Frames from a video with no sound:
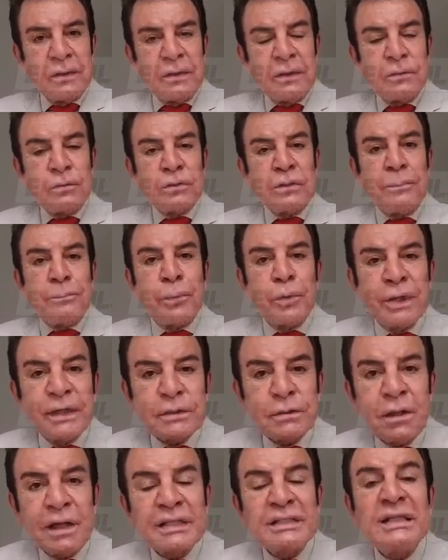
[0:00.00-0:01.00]
Entonces, por
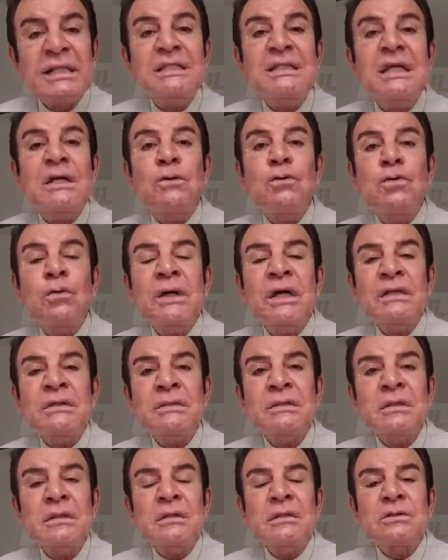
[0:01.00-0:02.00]
eso la CICI en Honduras
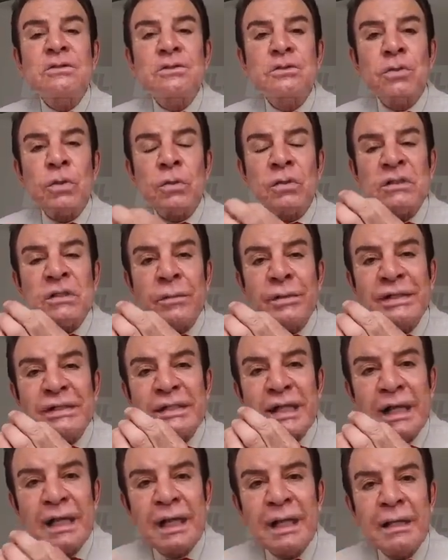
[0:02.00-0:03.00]
solo se va a
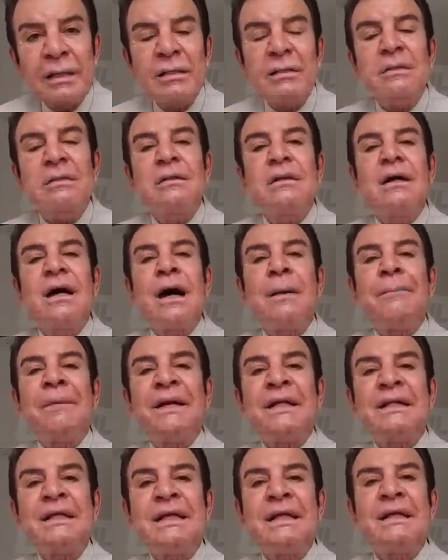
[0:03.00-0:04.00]
instalar a
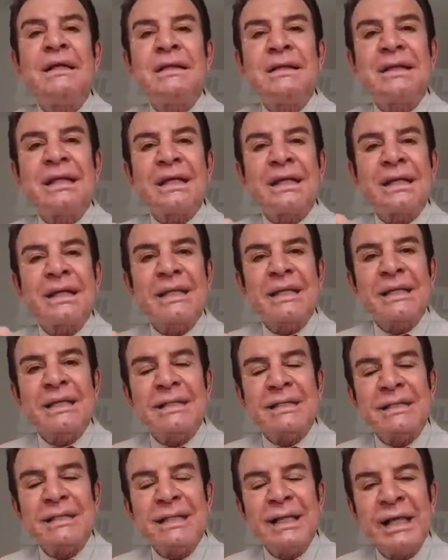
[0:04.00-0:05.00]
partir de que
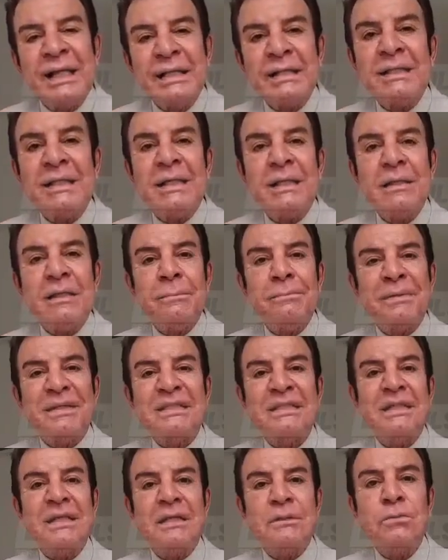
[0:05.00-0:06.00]
entre de
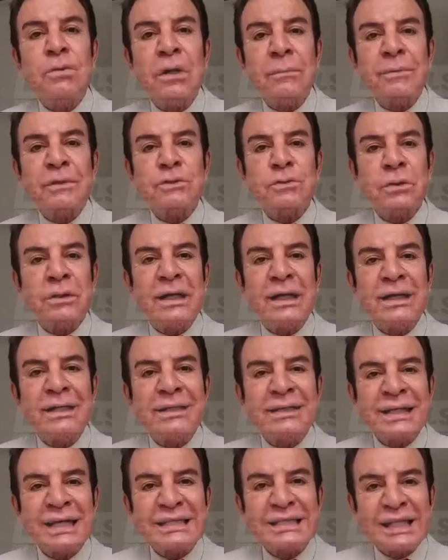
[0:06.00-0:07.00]
presidente una persona
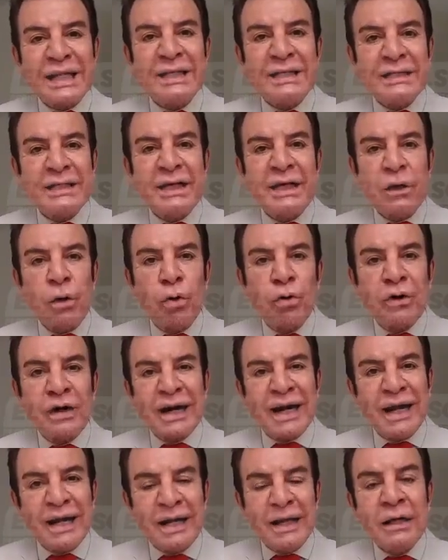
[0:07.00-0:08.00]
decente,
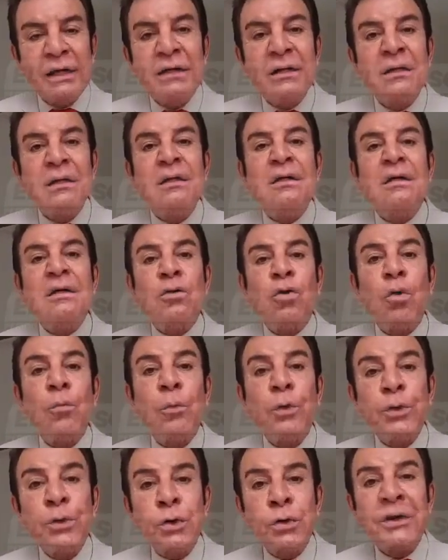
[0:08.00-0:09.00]
honrada,
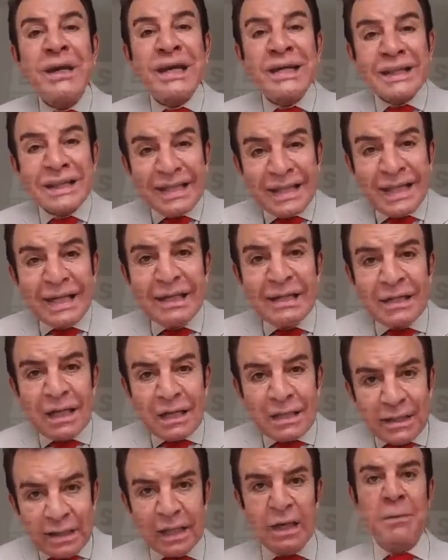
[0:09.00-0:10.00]
como yo que entiende
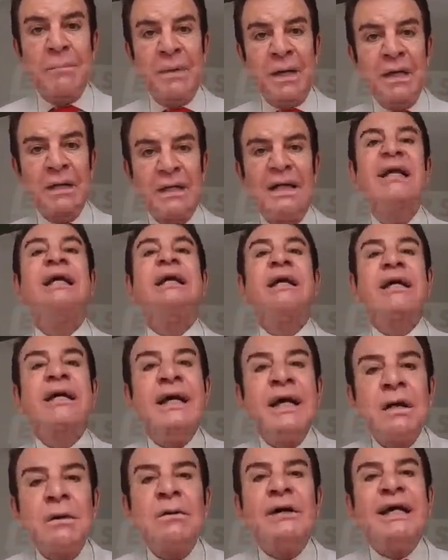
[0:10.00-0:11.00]
el tema y que
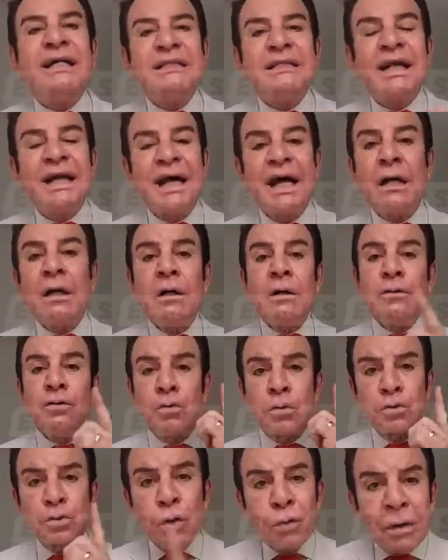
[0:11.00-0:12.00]
quiero castigar
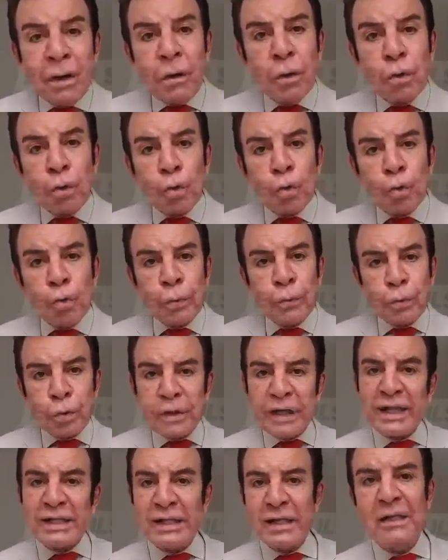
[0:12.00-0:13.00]
no solo a los corruptos
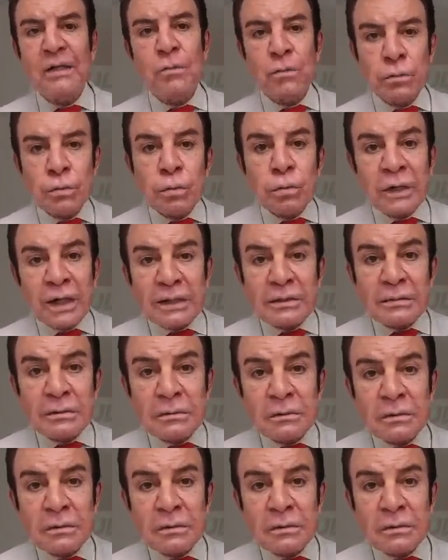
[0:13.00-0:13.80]
que ha tenido Honduras,